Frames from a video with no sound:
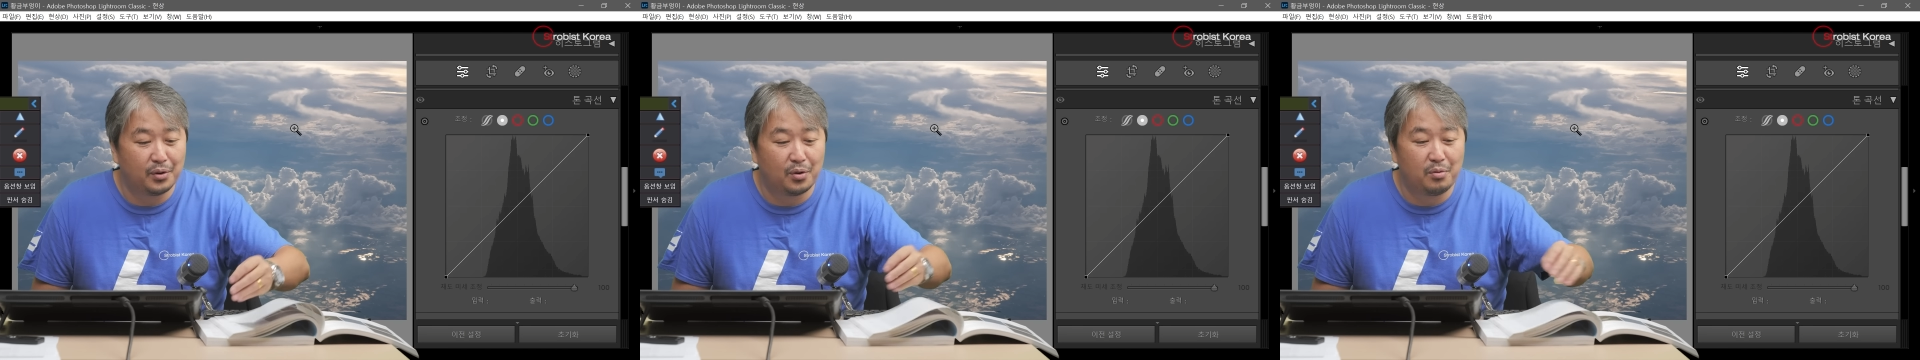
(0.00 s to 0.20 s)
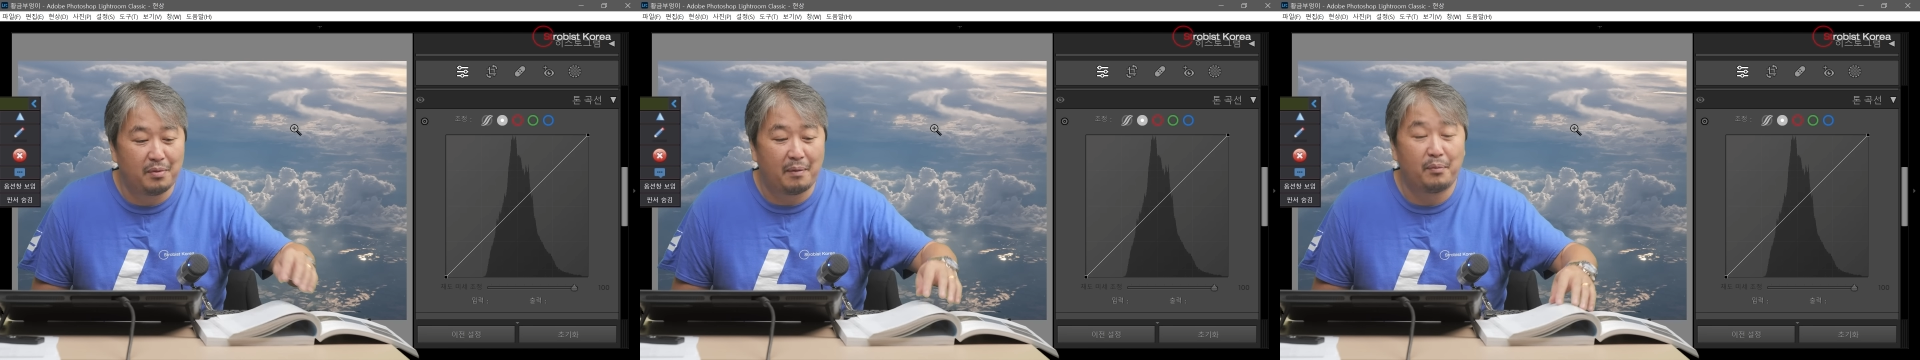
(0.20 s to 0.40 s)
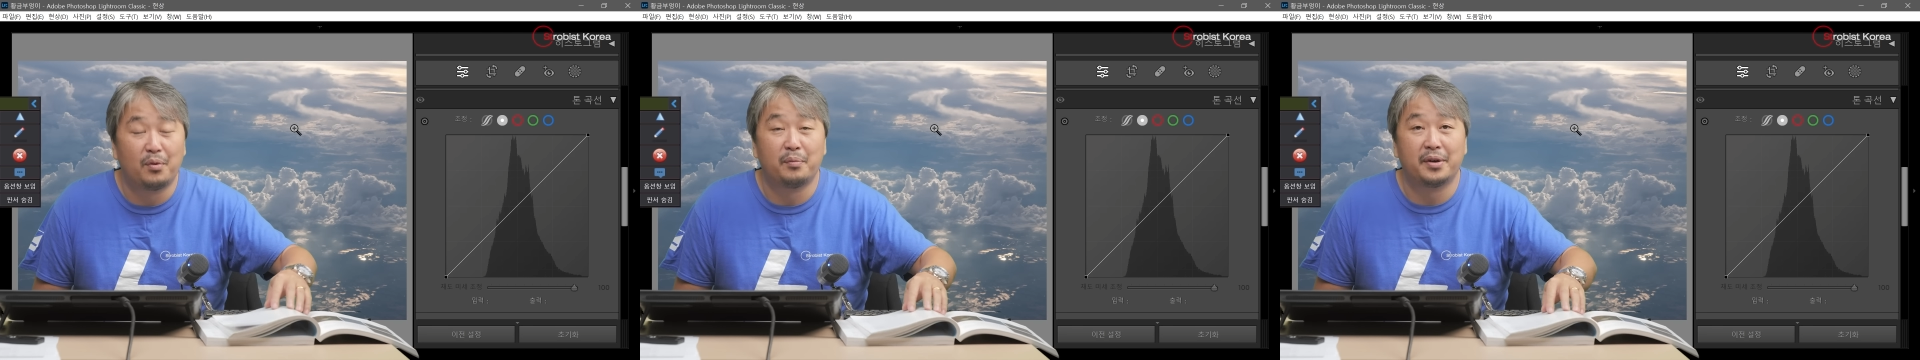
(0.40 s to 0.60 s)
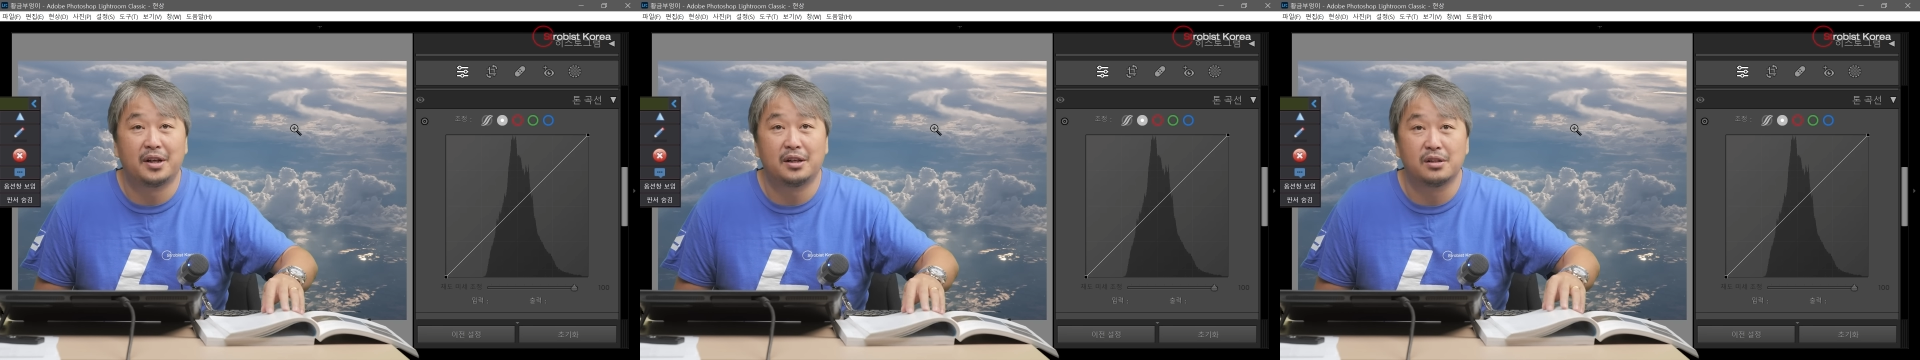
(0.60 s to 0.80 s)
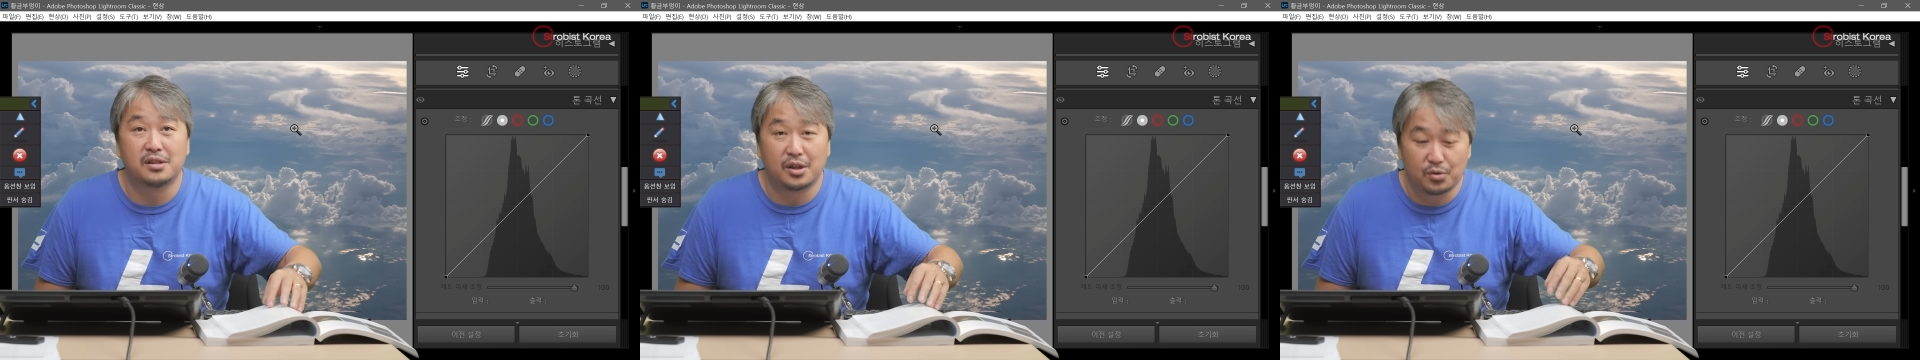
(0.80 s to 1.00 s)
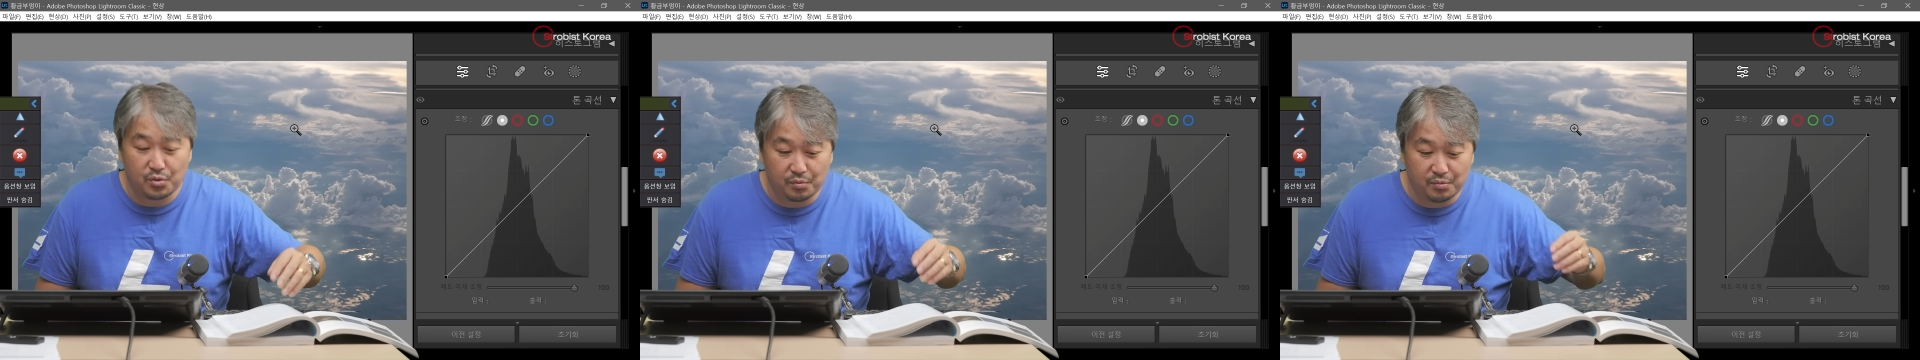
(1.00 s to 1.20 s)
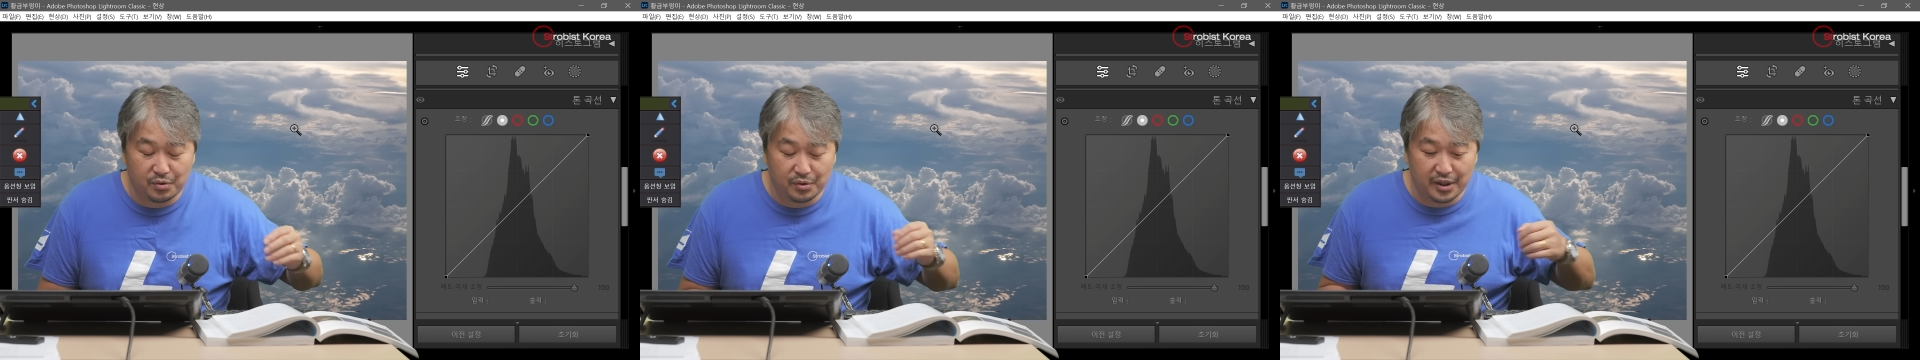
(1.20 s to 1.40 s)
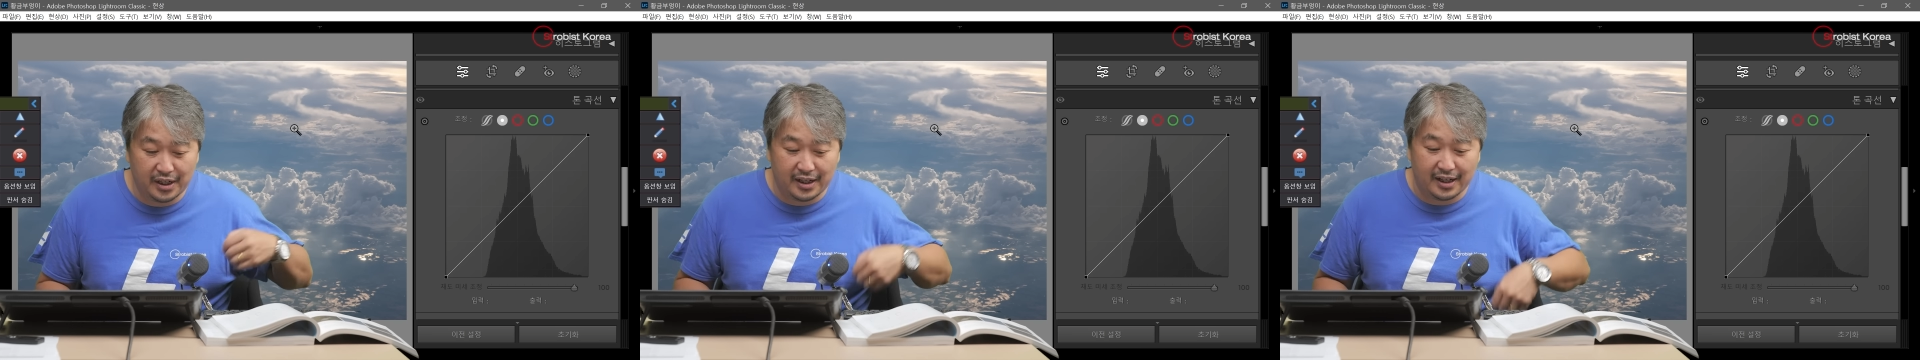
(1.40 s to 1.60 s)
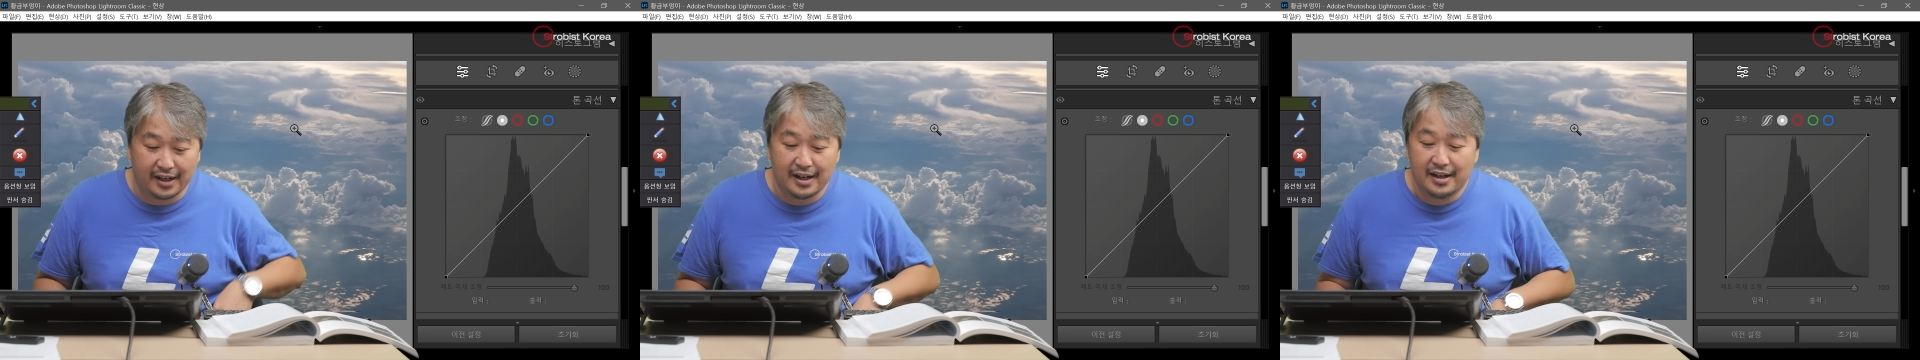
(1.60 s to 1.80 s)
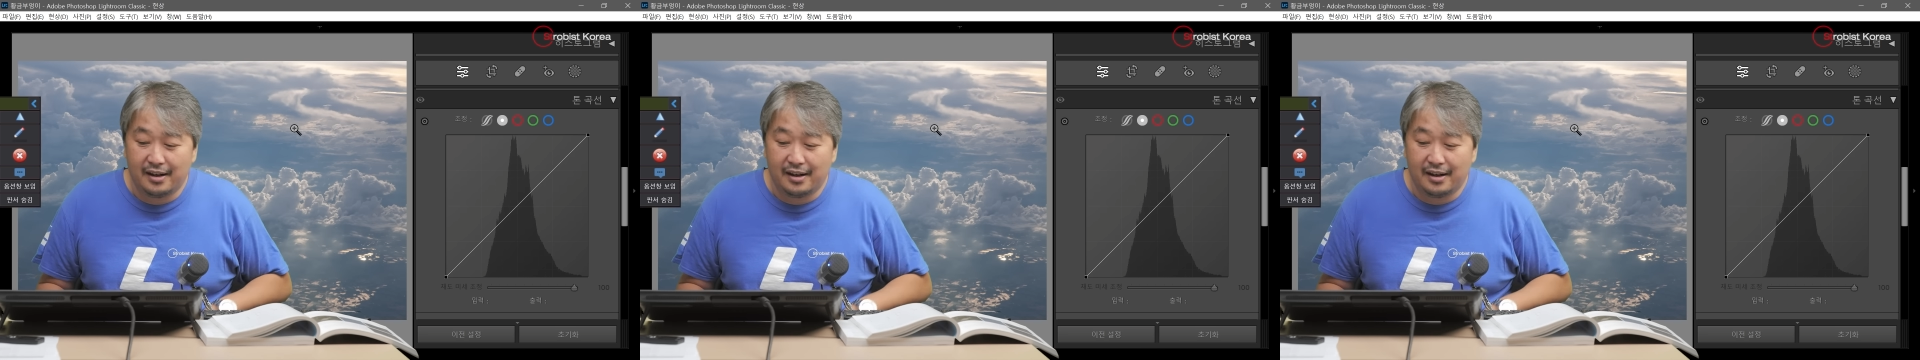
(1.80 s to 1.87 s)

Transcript: 이것만 보면은 이제 충분히